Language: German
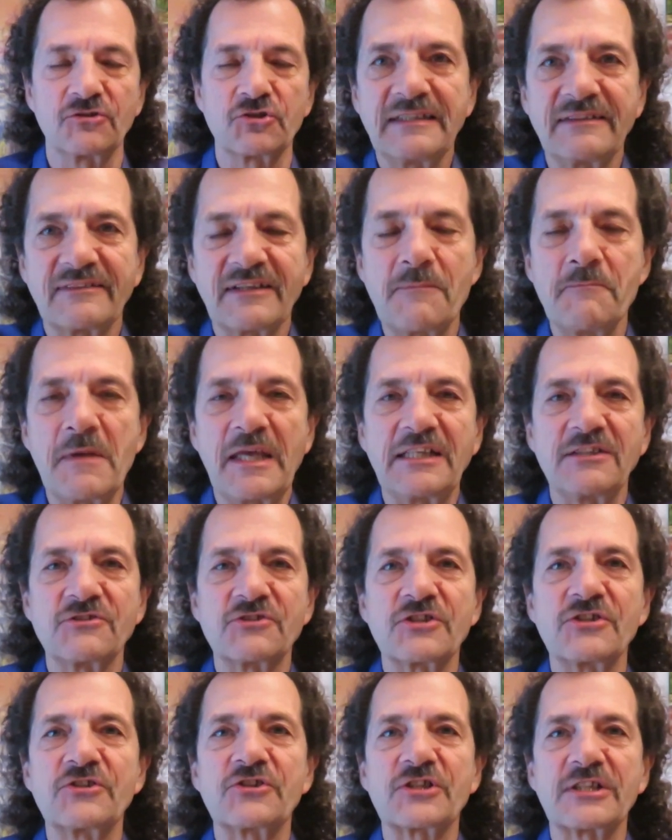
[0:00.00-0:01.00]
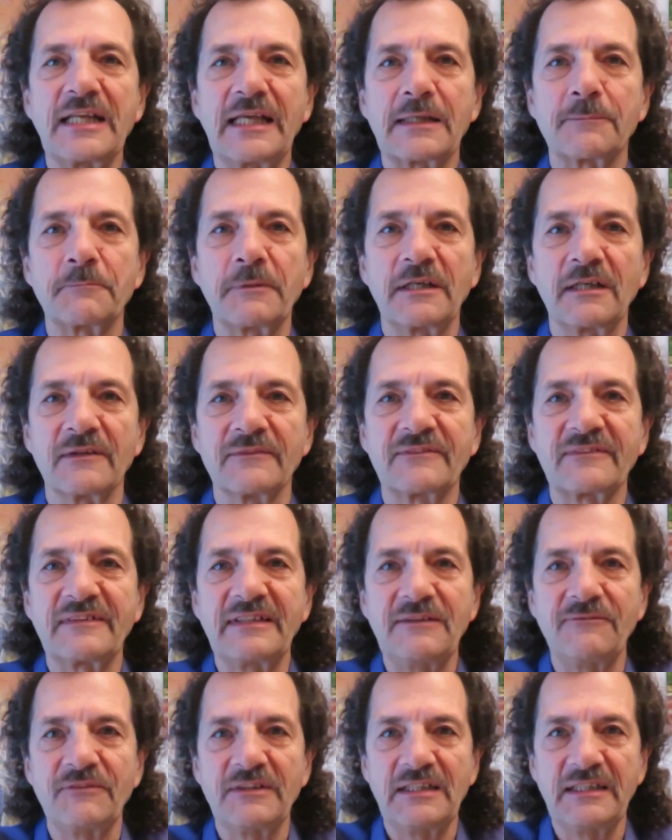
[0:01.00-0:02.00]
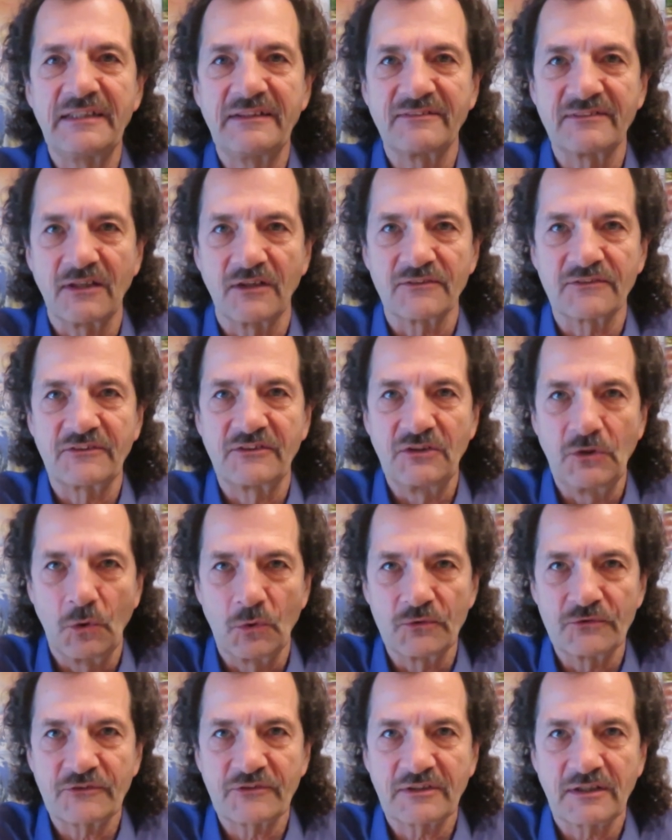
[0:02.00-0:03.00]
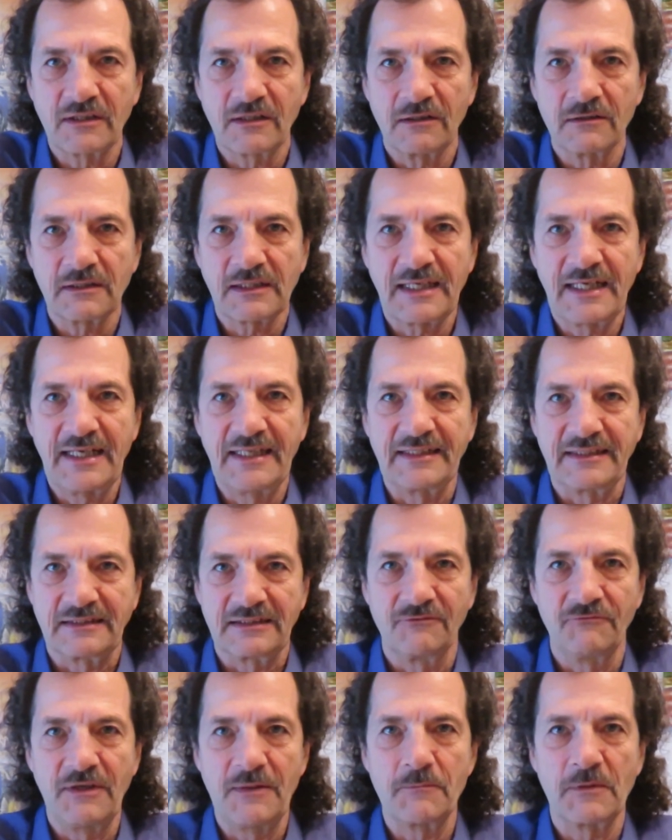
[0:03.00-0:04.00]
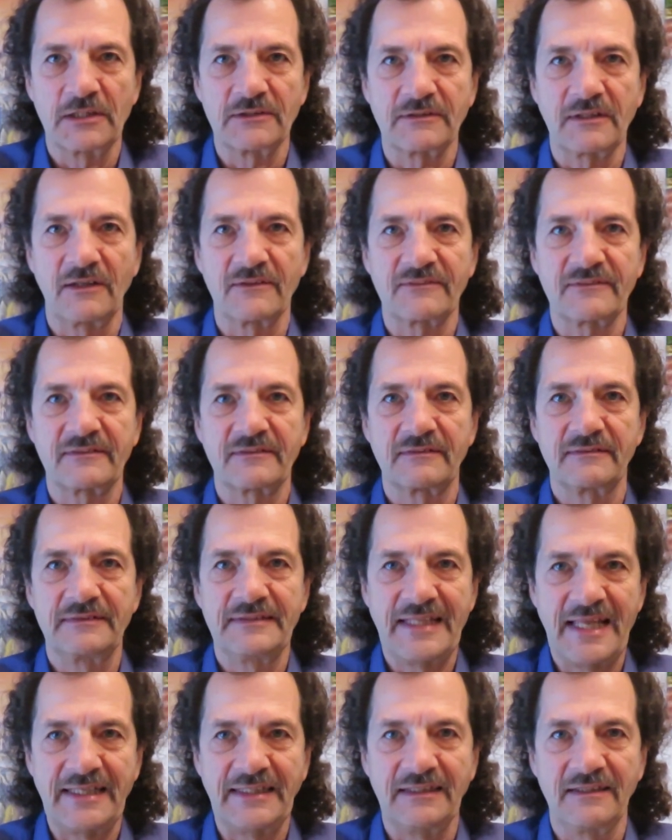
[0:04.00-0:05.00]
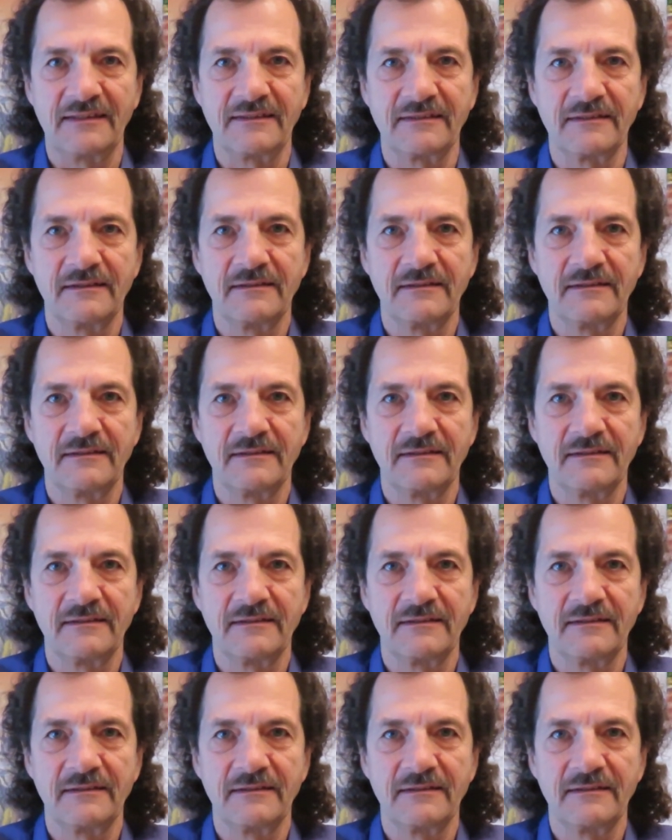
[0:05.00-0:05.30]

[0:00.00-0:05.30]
Diese Menschen sterben an Zivilisationskrankheiten, wie man das nennt.